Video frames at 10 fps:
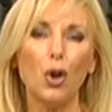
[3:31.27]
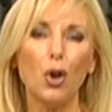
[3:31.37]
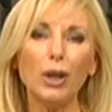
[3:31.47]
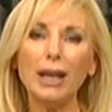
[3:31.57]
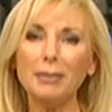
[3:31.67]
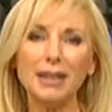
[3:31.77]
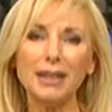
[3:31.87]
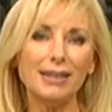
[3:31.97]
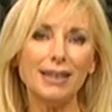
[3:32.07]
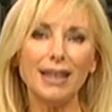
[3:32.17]
Hoy la
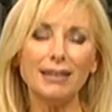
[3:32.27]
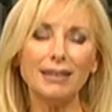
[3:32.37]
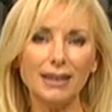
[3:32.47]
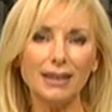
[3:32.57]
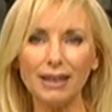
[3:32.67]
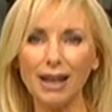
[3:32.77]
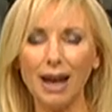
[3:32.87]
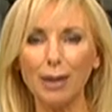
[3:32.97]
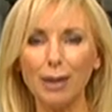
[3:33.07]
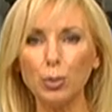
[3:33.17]
medicina estética
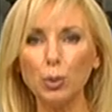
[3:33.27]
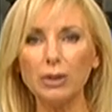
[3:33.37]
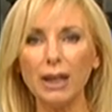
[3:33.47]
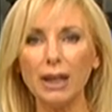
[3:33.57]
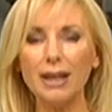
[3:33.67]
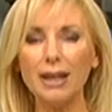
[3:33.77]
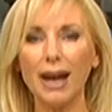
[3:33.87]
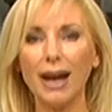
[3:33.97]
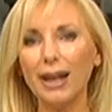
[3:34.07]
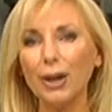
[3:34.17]
apunta
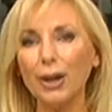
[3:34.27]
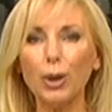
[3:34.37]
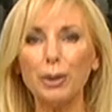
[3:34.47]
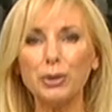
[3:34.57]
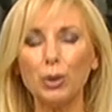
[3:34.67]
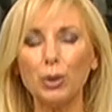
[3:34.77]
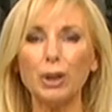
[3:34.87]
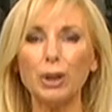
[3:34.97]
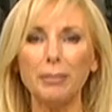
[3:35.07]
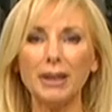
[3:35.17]
a algo
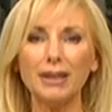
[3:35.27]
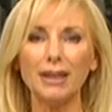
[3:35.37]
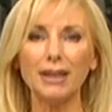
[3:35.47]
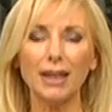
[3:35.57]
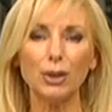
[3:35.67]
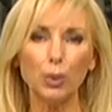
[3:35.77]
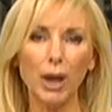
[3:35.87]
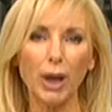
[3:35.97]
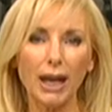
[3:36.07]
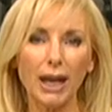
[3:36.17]
absolutamente
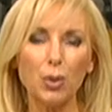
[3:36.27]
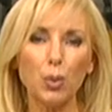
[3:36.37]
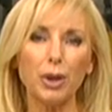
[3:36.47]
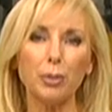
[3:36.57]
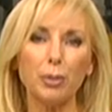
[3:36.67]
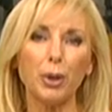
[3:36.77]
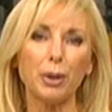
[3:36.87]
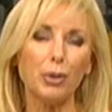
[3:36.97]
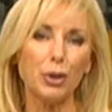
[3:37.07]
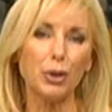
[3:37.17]
natural, a un cuerpo
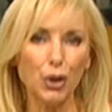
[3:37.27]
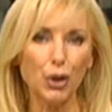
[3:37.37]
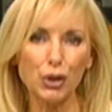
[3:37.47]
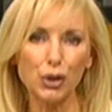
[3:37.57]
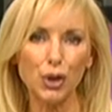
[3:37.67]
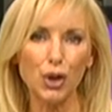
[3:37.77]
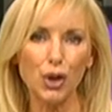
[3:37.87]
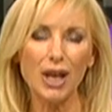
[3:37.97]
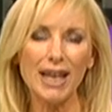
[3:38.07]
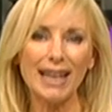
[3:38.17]

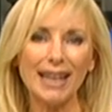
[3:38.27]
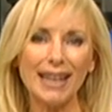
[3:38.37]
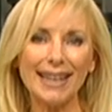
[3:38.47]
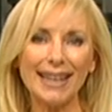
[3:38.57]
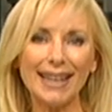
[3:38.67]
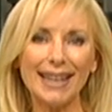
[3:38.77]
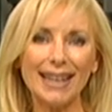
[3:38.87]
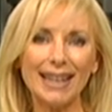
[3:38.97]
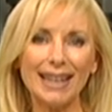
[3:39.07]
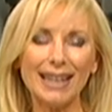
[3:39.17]
armonioso,
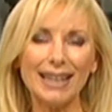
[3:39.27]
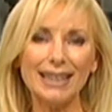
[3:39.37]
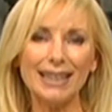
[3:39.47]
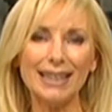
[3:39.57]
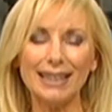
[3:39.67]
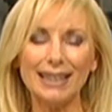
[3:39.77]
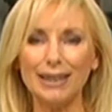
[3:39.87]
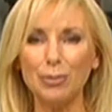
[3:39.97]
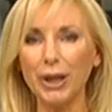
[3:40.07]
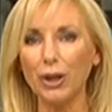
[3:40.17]
eh,
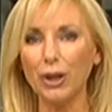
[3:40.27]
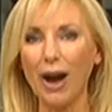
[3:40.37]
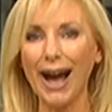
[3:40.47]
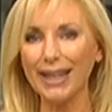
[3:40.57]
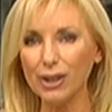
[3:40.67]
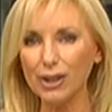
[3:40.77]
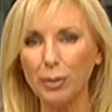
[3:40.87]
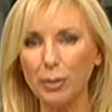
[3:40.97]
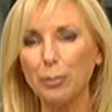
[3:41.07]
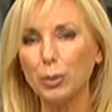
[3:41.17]
y, bueno, a eso
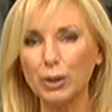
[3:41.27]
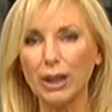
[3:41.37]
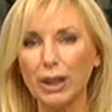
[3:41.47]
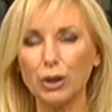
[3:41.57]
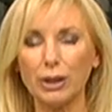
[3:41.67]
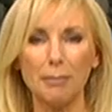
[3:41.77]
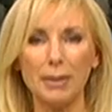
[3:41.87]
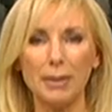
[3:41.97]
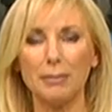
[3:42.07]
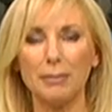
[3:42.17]
va apuntado
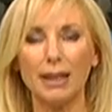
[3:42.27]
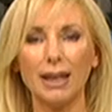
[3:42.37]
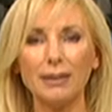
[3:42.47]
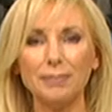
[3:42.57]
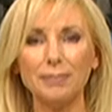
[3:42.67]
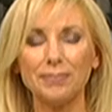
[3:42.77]
también, ¿verdad?